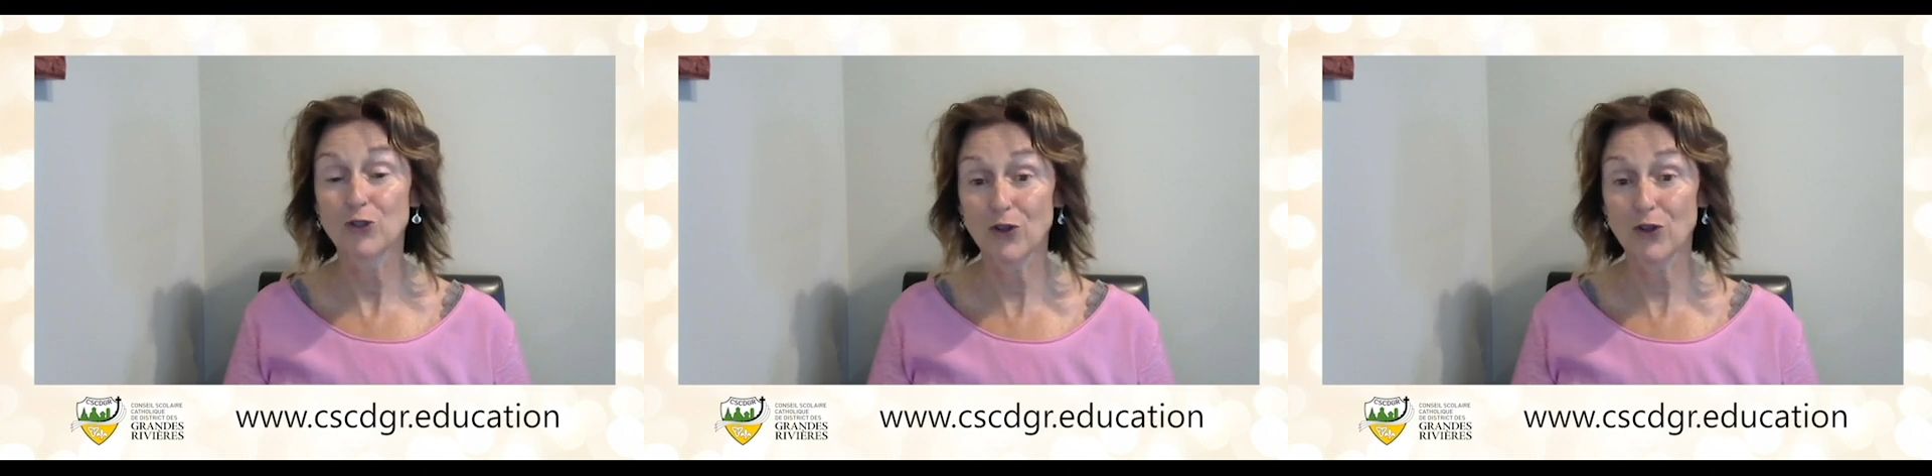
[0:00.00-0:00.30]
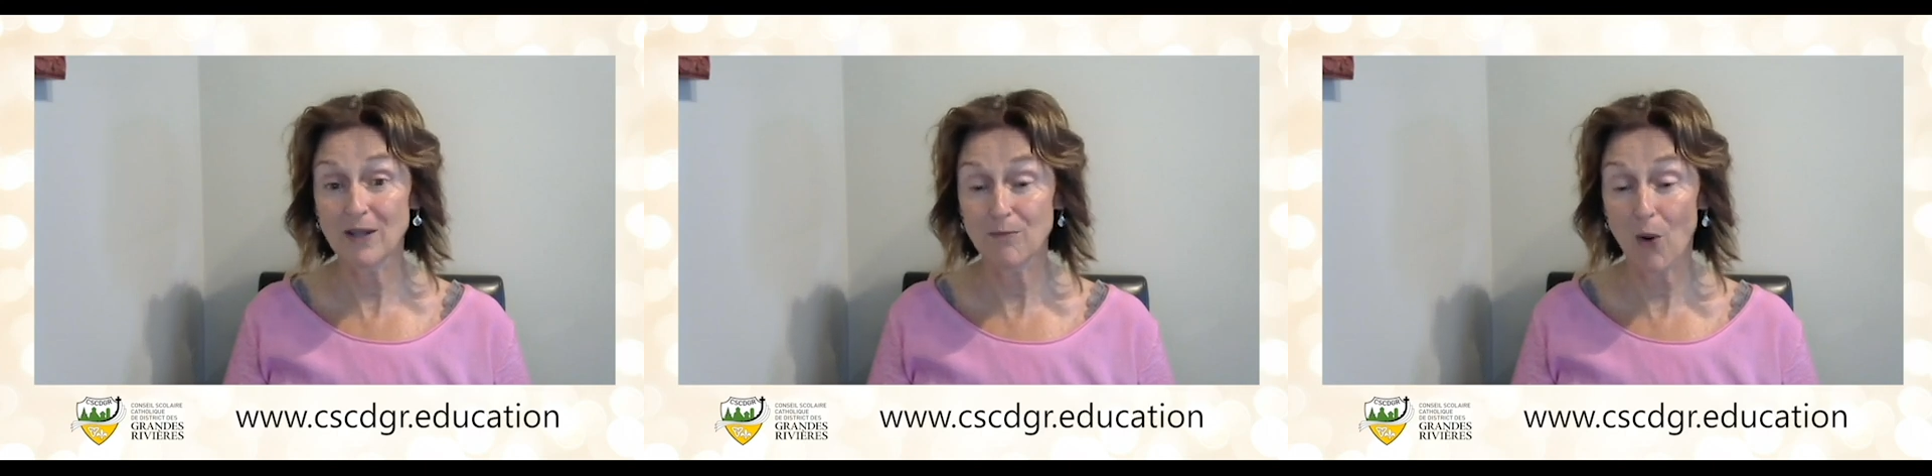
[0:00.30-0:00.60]

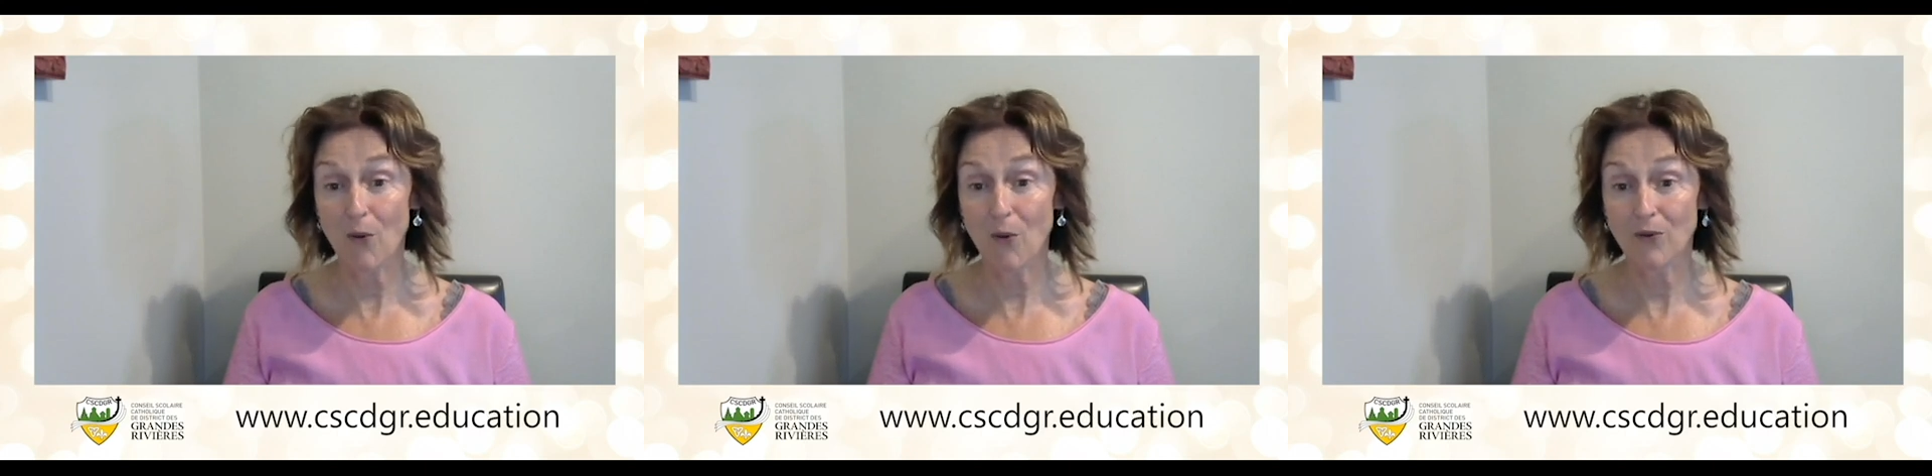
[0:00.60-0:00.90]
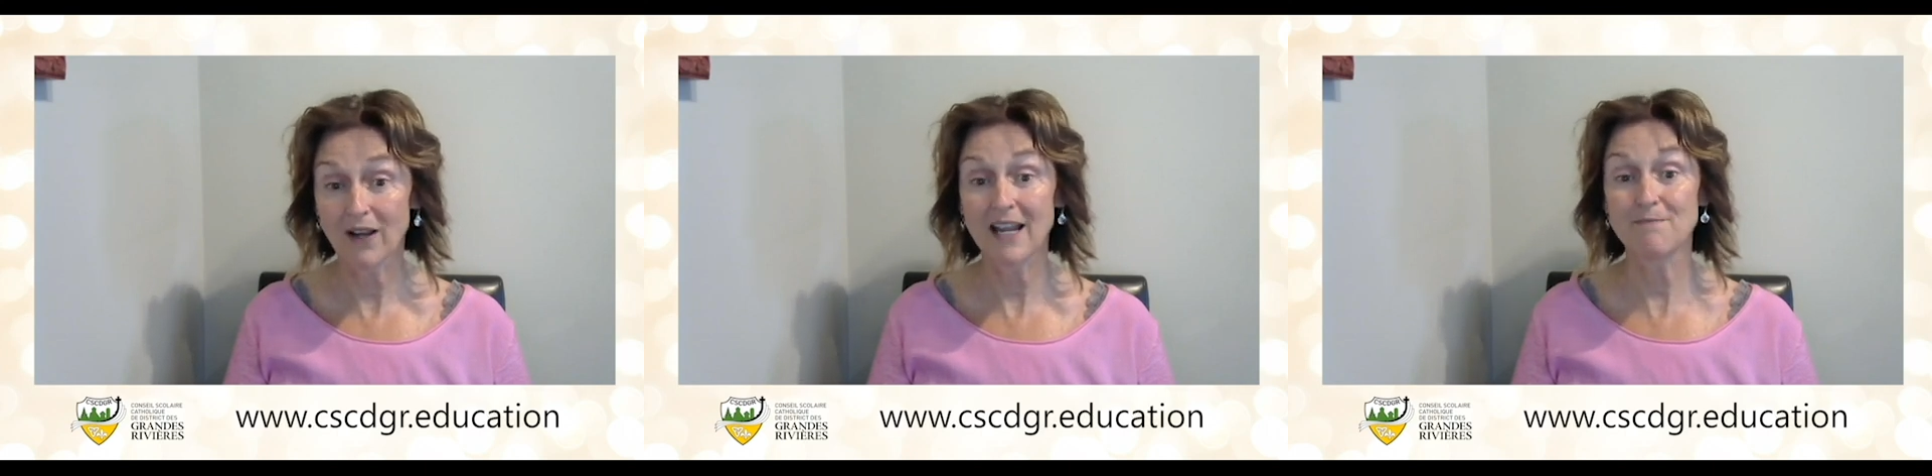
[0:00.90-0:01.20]
Tenez bon
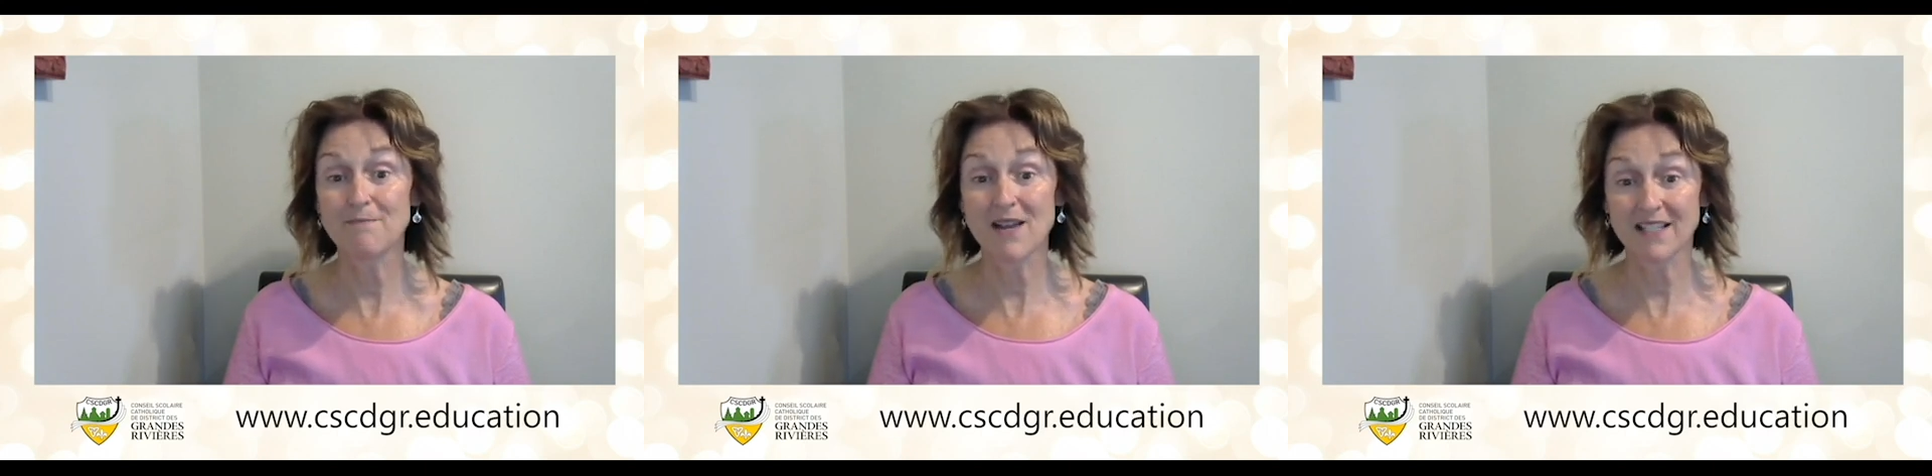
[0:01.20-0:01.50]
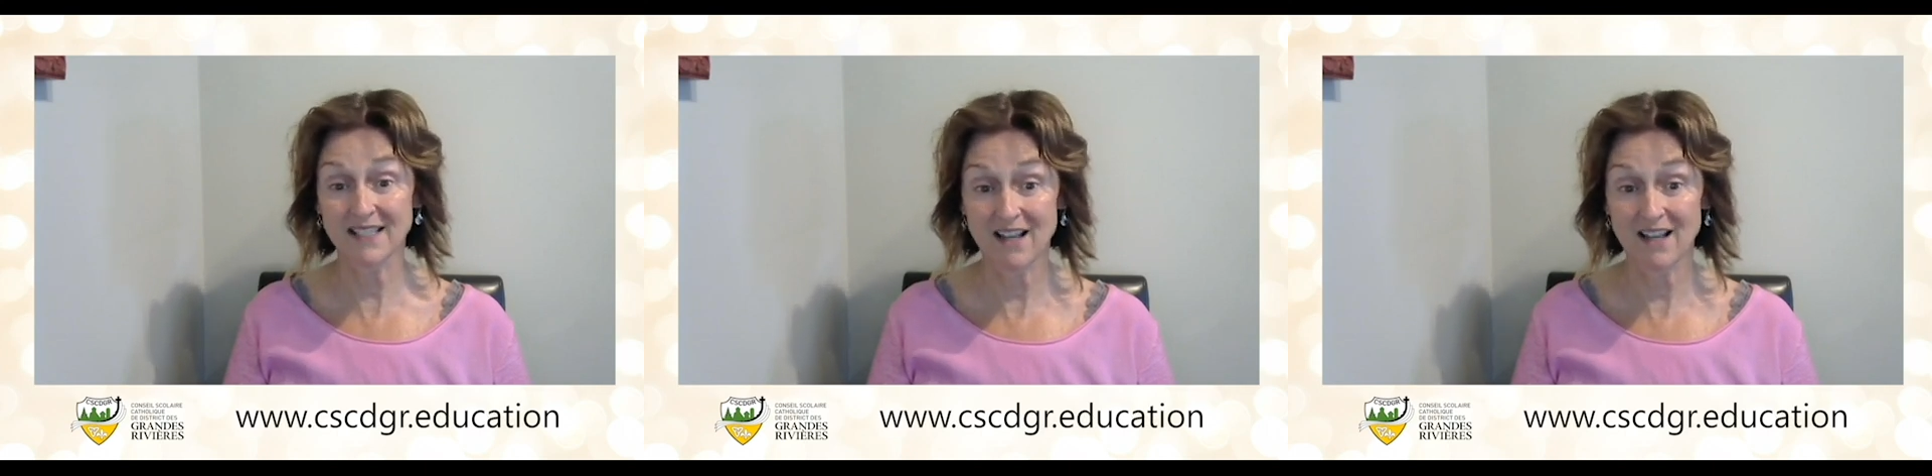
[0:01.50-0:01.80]
et
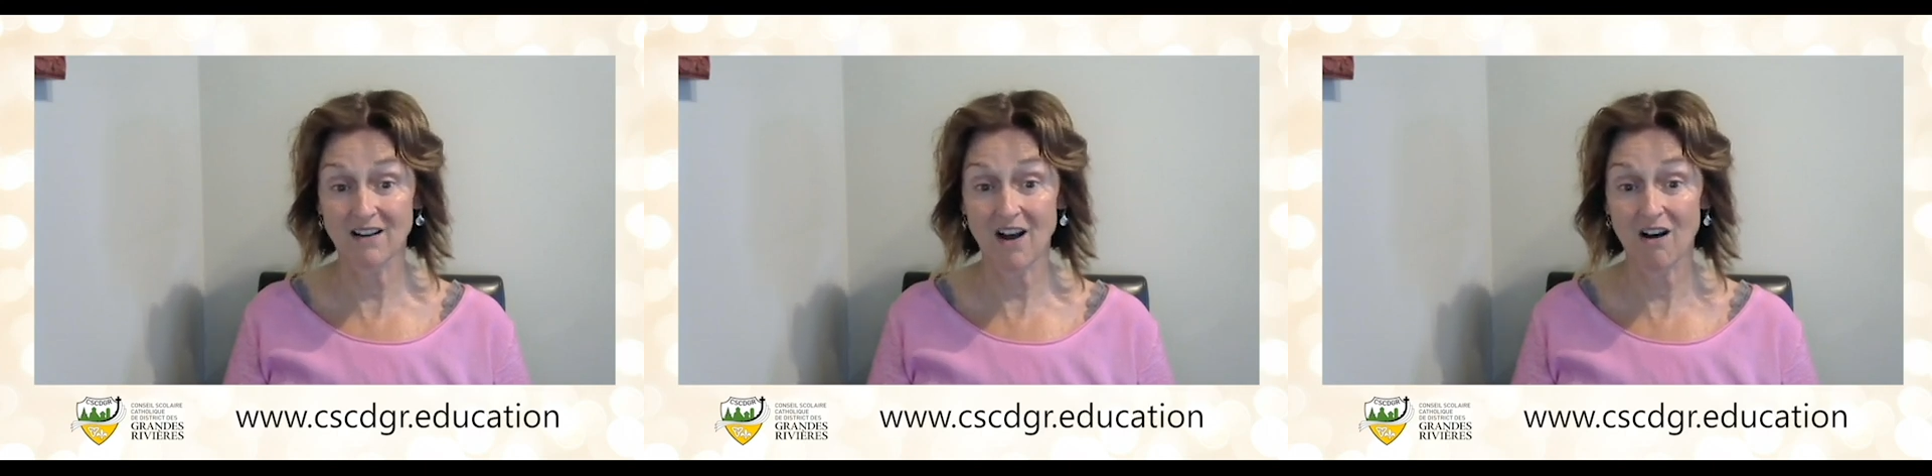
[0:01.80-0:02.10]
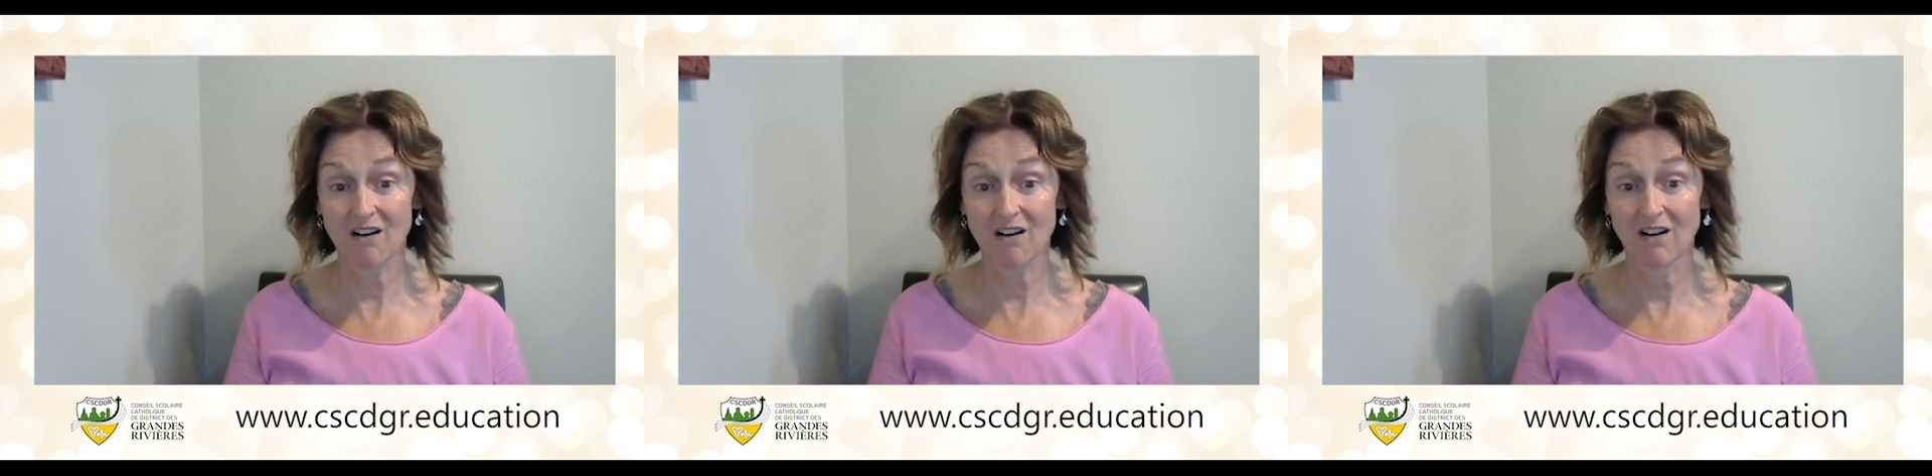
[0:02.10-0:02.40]
merci
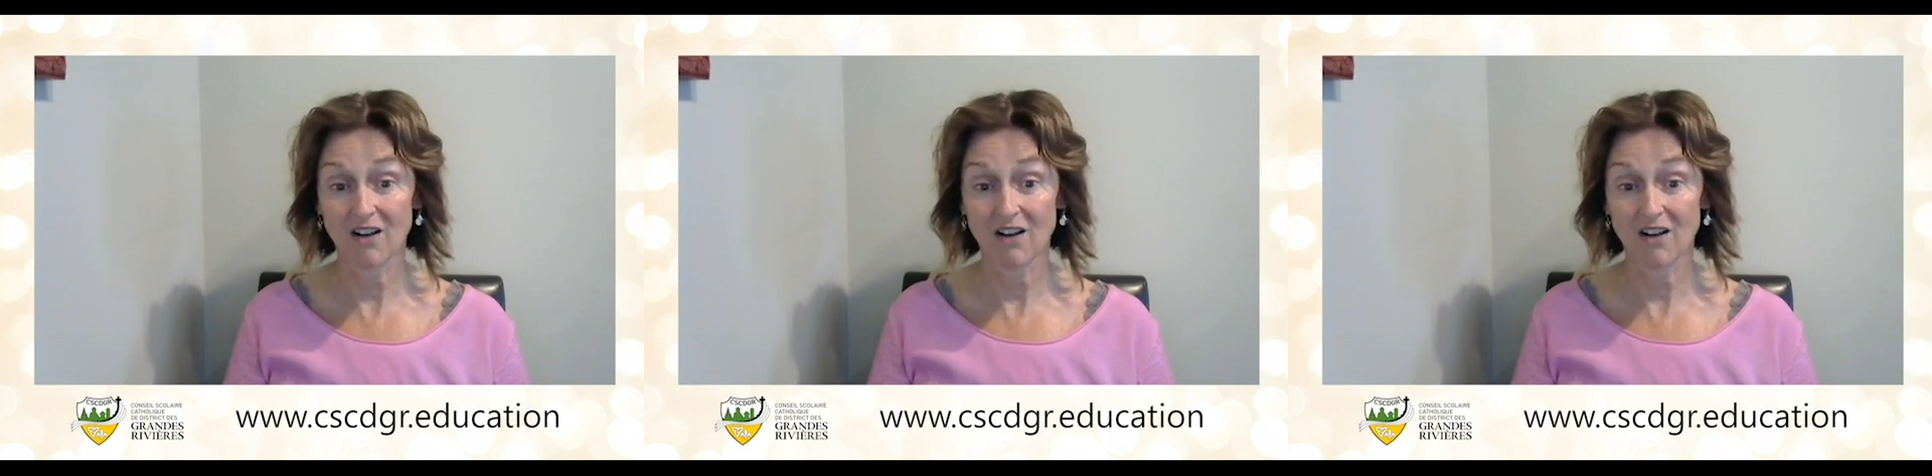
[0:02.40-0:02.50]
encore.